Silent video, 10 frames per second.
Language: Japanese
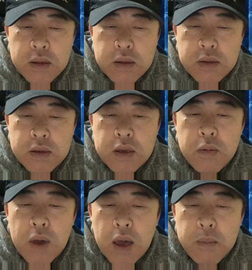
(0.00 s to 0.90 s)
次
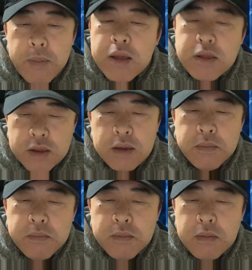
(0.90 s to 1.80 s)
はバッジ
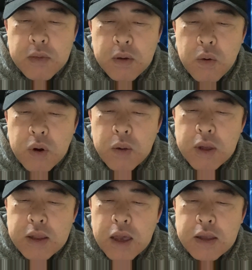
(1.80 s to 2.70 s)
これ
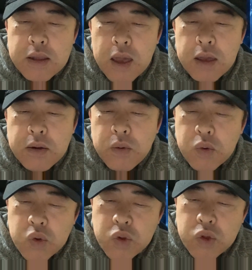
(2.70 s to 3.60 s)
はだいたい
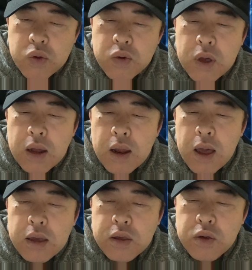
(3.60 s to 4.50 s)
60か
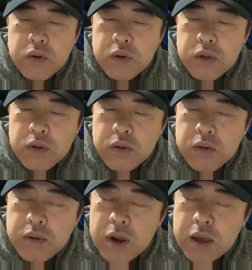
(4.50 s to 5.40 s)
ら90
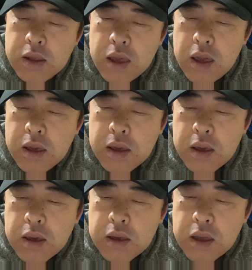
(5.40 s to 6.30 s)
くらいで
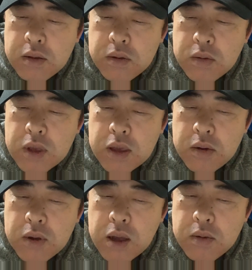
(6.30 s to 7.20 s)
ゲットでき
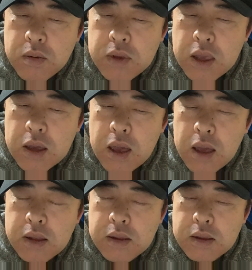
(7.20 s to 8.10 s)
る可能性
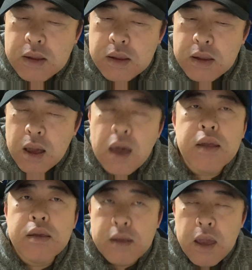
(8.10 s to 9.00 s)
が高い
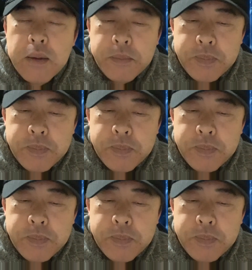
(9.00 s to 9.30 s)
ですね